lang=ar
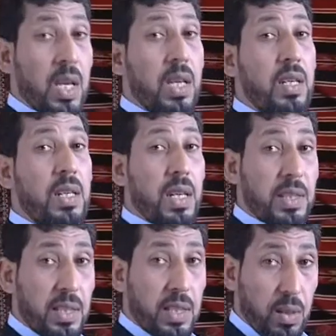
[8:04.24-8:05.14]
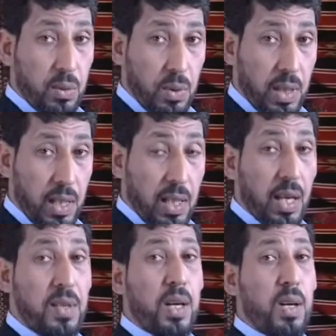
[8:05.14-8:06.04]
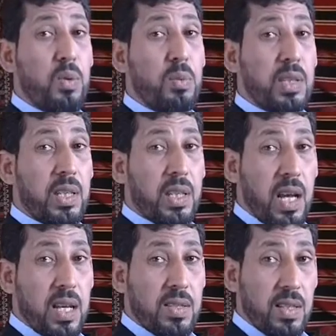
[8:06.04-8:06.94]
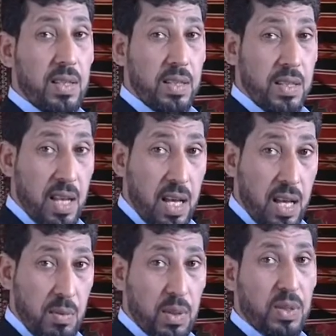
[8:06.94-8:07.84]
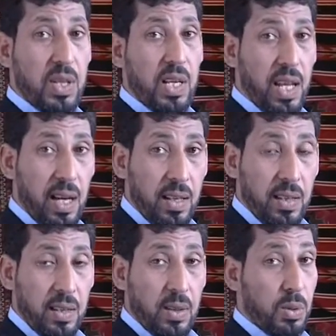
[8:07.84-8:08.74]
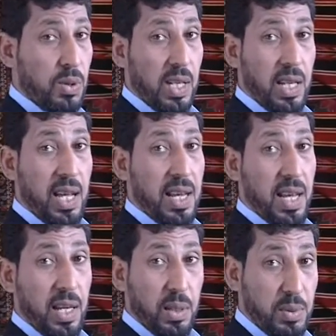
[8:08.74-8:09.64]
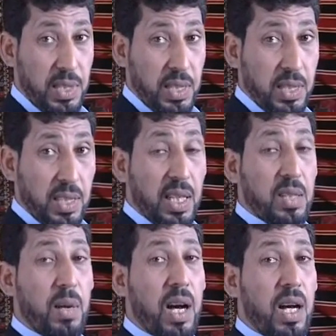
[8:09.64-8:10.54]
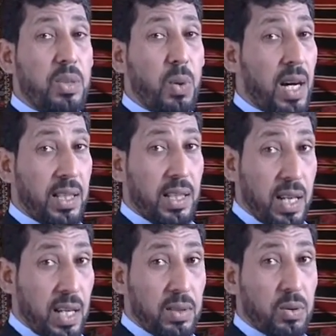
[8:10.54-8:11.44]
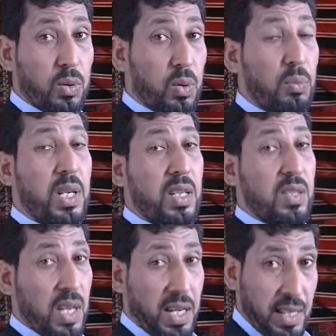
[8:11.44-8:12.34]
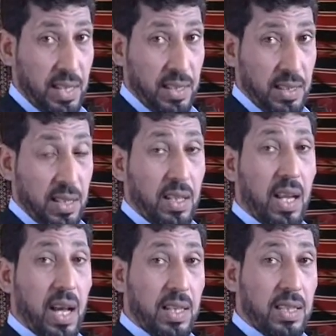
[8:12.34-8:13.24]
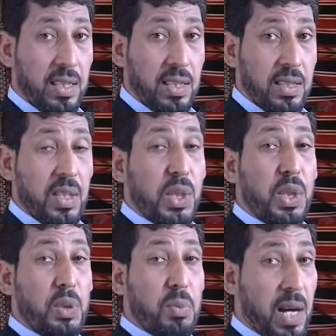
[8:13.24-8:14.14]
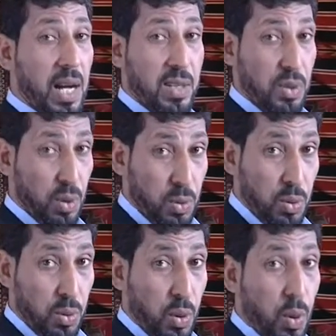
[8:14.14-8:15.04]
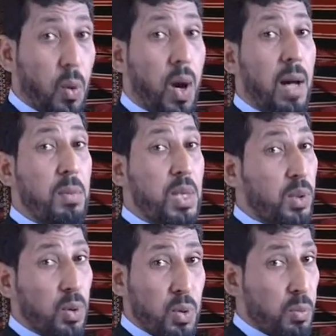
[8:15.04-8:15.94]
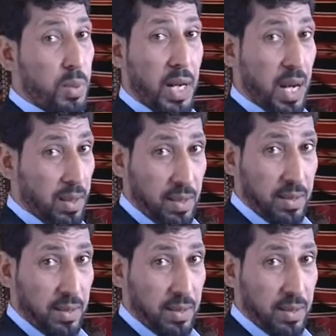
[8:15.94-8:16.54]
اللي أريد أقوله أنه من ركائز الإسلام الصلاة والصلاة يا ابني كلمات وحركات نقوم بها صحيح لكن يتبعها سلوك وعمل نقوم به أيضا